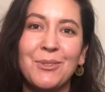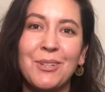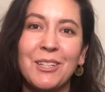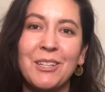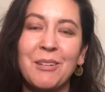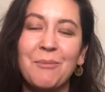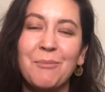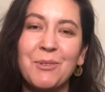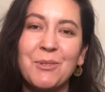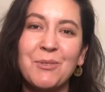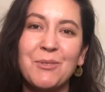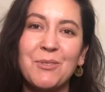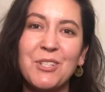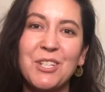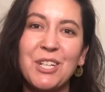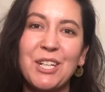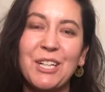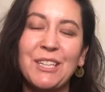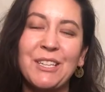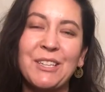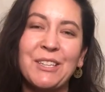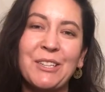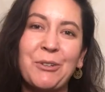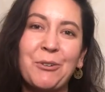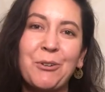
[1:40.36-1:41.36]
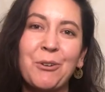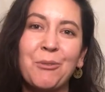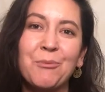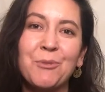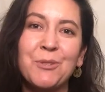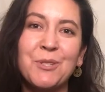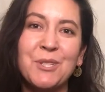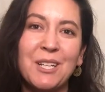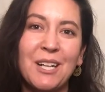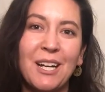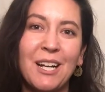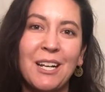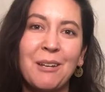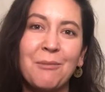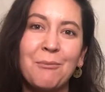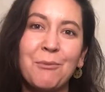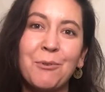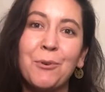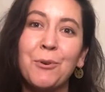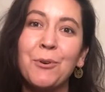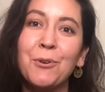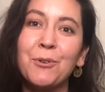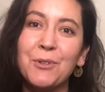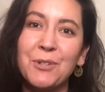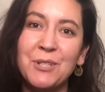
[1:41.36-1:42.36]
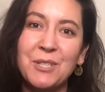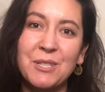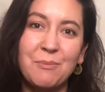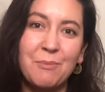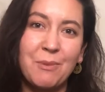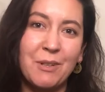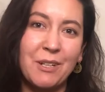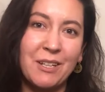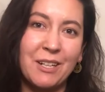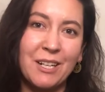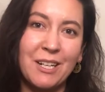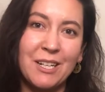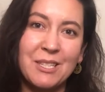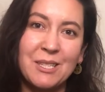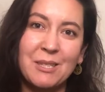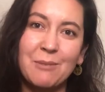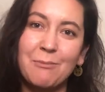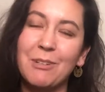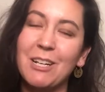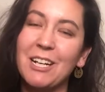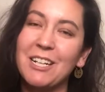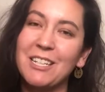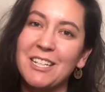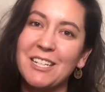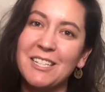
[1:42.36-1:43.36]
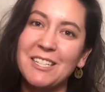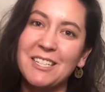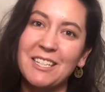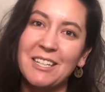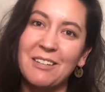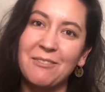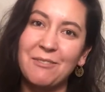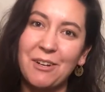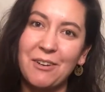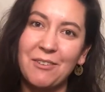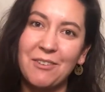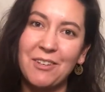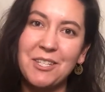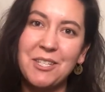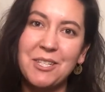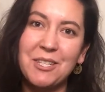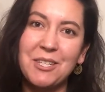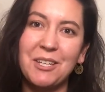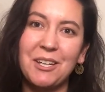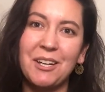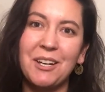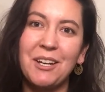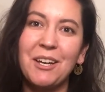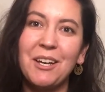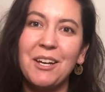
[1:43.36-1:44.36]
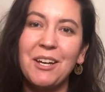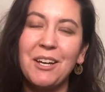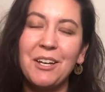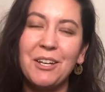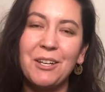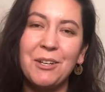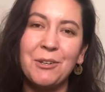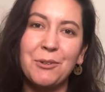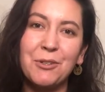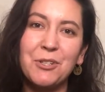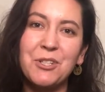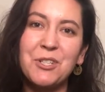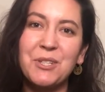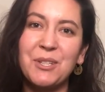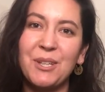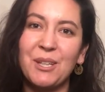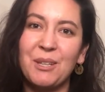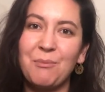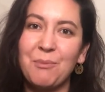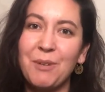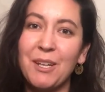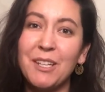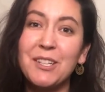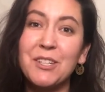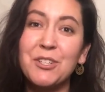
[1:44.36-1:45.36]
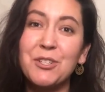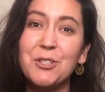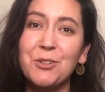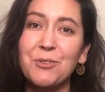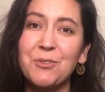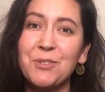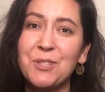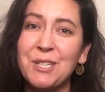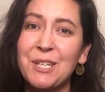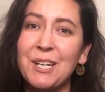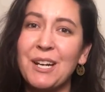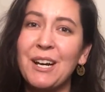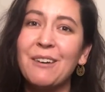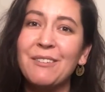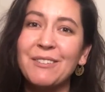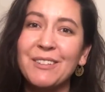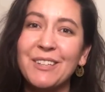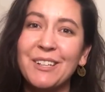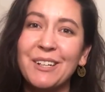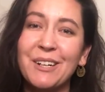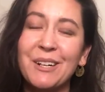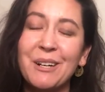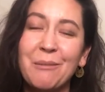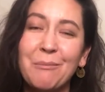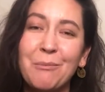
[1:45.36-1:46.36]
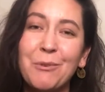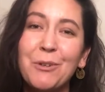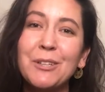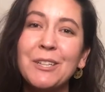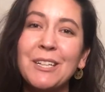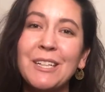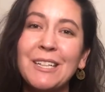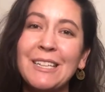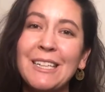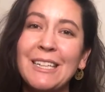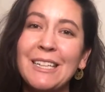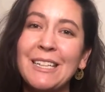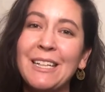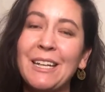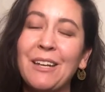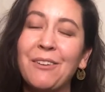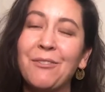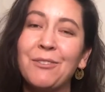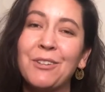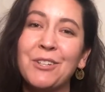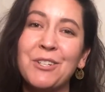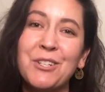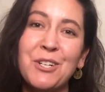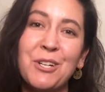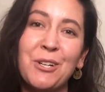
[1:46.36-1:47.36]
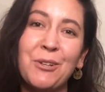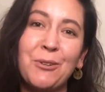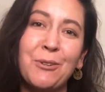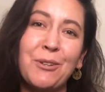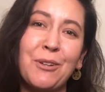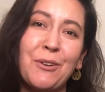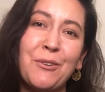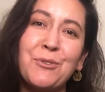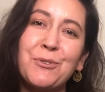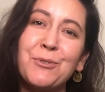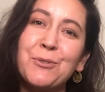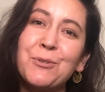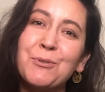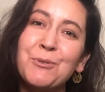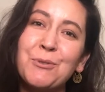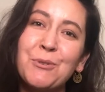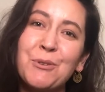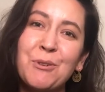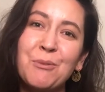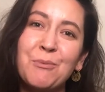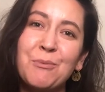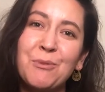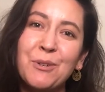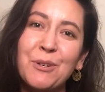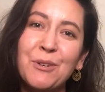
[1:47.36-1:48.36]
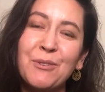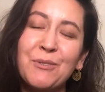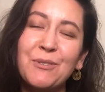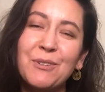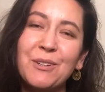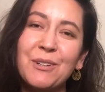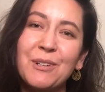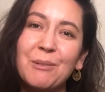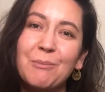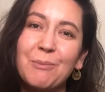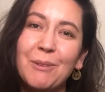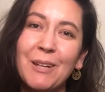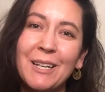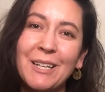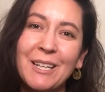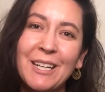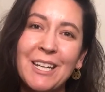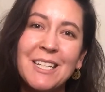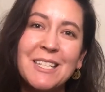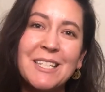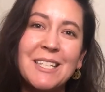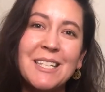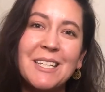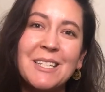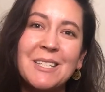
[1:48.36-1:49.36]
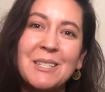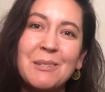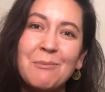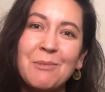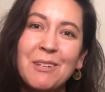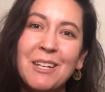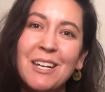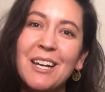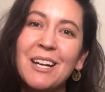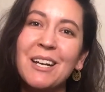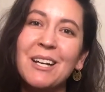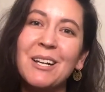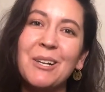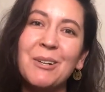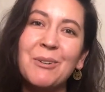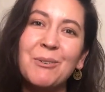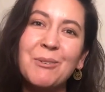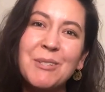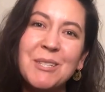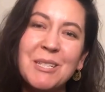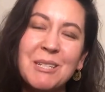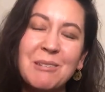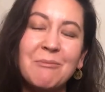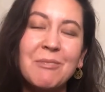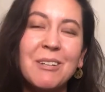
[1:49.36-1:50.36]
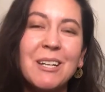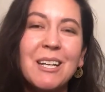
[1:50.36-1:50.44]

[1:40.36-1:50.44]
она прозвучала на таком музыкальном конкурсе прекрасном, как «Детское Евровидение». И хочется отметить, что все авторы, работая над ней, вложили туда всю свою любовь к планете, к земле, к людям.